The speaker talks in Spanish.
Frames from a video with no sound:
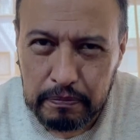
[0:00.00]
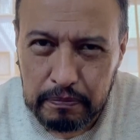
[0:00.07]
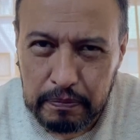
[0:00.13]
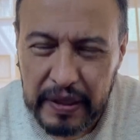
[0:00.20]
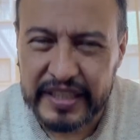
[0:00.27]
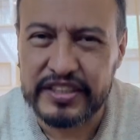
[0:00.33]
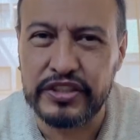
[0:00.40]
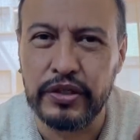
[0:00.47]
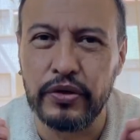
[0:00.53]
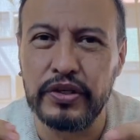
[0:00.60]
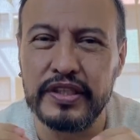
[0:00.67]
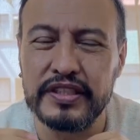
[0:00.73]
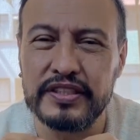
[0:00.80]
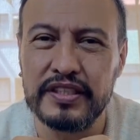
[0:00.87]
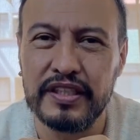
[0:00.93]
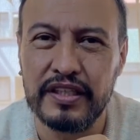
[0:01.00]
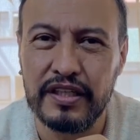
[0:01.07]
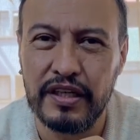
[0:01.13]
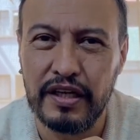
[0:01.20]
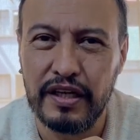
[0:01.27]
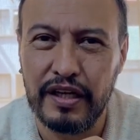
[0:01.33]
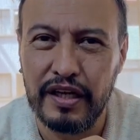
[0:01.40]
presiones,
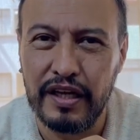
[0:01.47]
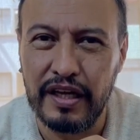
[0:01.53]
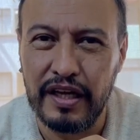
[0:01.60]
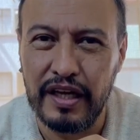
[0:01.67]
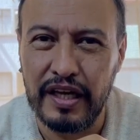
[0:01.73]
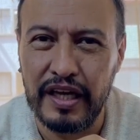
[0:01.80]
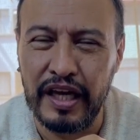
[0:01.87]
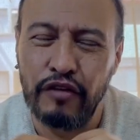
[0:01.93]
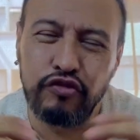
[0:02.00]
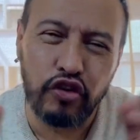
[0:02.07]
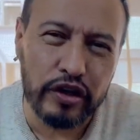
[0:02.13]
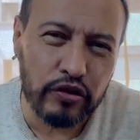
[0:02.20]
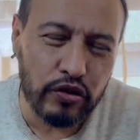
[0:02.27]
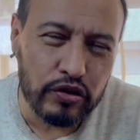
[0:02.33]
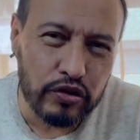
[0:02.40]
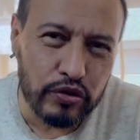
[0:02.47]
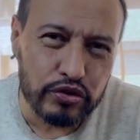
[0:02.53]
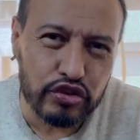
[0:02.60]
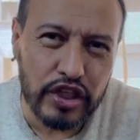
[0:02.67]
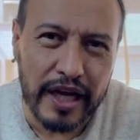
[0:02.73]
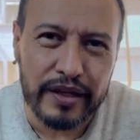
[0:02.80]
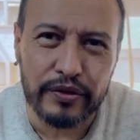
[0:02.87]
el fuego
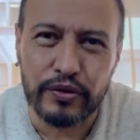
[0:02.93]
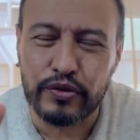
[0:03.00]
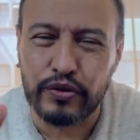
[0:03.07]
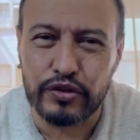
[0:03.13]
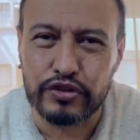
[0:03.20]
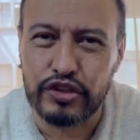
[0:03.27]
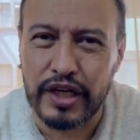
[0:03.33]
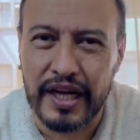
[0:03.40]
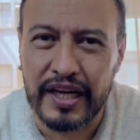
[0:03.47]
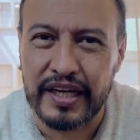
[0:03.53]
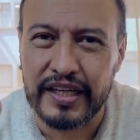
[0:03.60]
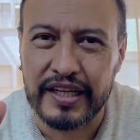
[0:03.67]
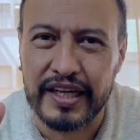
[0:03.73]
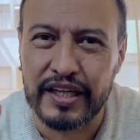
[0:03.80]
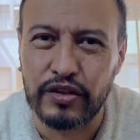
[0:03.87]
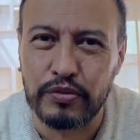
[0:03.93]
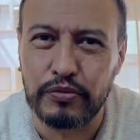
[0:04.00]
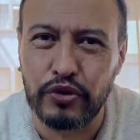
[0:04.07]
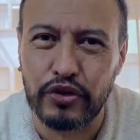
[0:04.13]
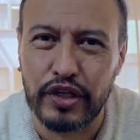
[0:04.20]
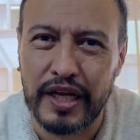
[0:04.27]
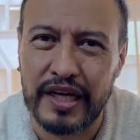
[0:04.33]
cruzado contra Ricardo
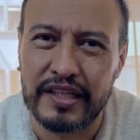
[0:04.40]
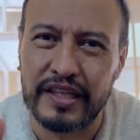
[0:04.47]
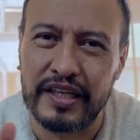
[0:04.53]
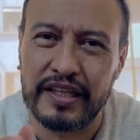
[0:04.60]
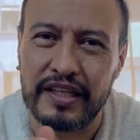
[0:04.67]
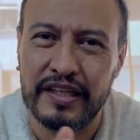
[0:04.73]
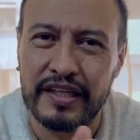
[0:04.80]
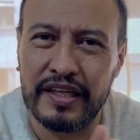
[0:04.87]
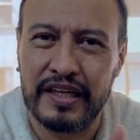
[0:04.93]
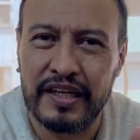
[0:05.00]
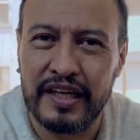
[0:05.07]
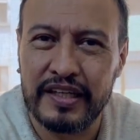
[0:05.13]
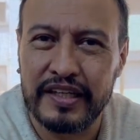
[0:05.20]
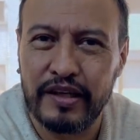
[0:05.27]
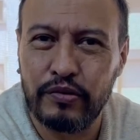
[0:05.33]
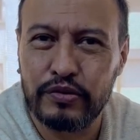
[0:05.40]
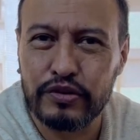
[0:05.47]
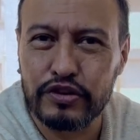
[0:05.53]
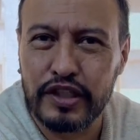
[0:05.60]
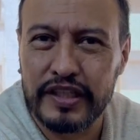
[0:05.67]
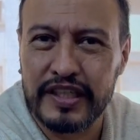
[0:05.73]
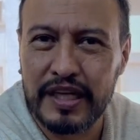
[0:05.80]
Monrealde, en el que
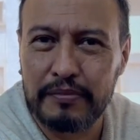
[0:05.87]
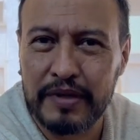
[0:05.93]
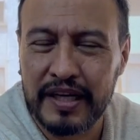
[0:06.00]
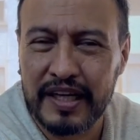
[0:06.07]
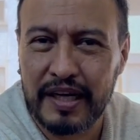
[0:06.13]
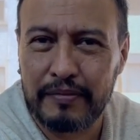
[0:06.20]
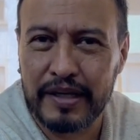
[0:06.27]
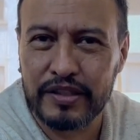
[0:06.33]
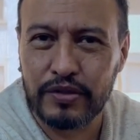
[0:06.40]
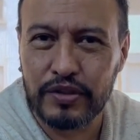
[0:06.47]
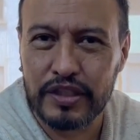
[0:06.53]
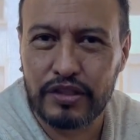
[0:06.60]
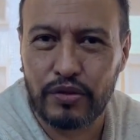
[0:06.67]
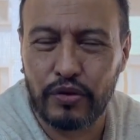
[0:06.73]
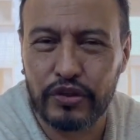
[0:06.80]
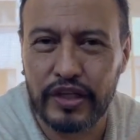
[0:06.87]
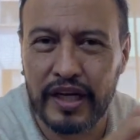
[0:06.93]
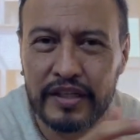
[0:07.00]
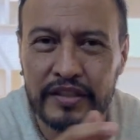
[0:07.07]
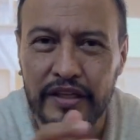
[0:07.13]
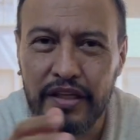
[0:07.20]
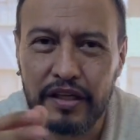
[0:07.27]
unos le llaman caballo de
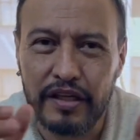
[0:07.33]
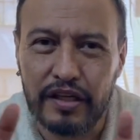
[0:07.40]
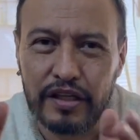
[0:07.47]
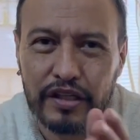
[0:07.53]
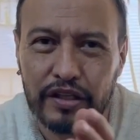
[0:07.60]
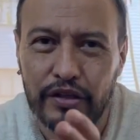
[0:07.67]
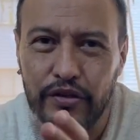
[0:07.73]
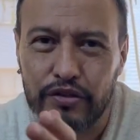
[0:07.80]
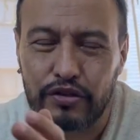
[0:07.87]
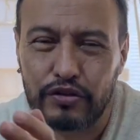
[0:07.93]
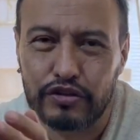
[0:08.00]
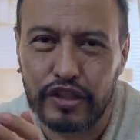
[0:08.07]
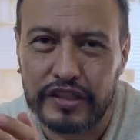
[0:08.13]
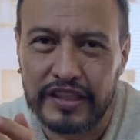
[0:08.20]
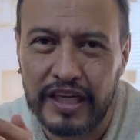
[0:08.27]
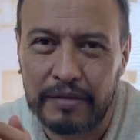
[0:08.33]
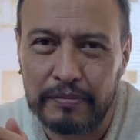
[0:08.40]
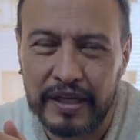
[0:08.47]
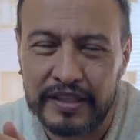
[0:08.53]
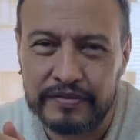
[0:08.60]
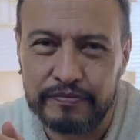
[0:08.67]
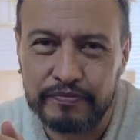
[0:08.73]
Troya y otros le
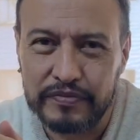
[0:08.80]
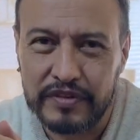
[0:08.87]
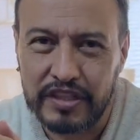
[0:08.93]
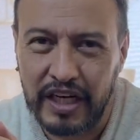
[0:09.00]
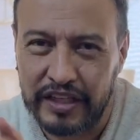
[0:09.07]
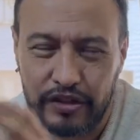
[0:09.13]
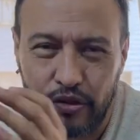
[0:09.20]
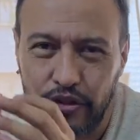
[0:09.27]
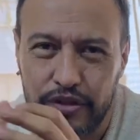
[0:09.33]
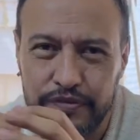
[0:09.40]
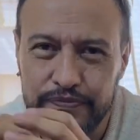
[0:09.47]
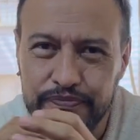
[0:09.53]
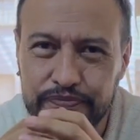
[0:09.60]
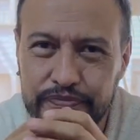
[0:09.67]
llaman traidor.